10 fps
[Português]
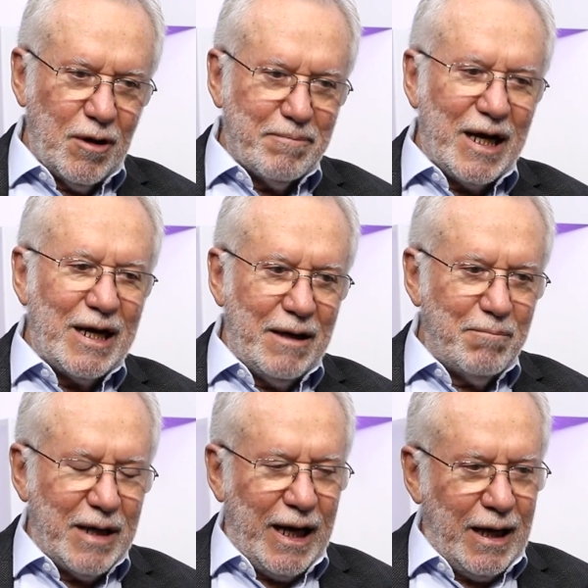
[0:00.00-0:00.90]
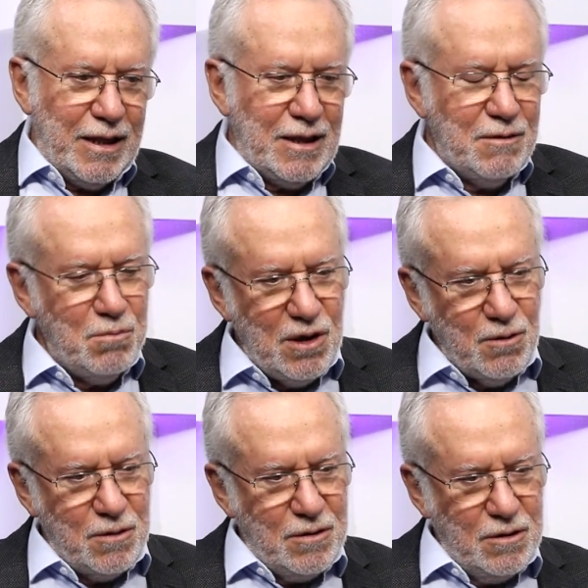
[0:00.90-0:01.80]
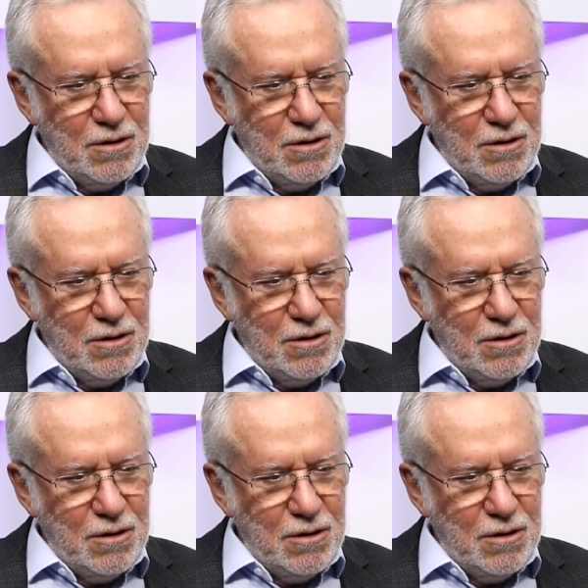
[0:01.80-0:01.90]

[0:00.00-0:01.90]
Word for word: só para lembrar, em mil,